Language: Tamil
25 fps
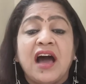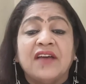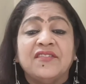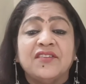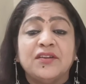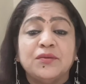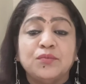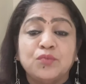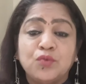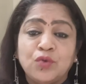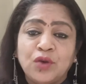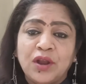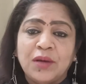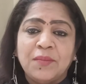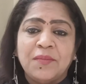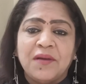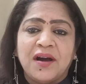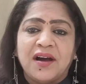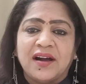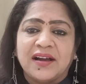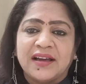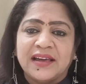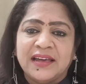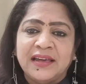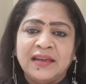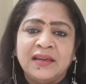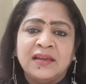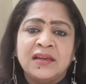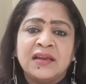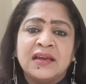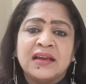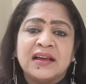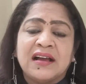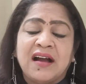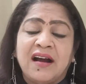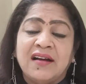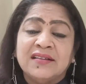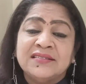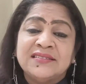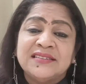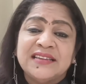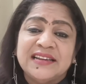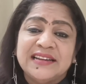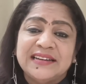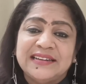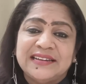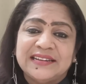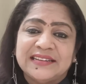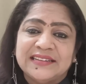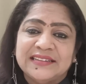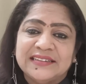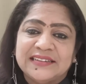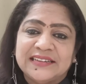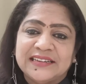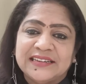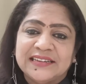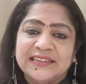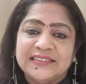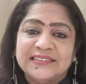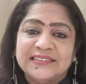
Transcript: அதன் மூலமாக காசு ஈட்டுறதுக்கு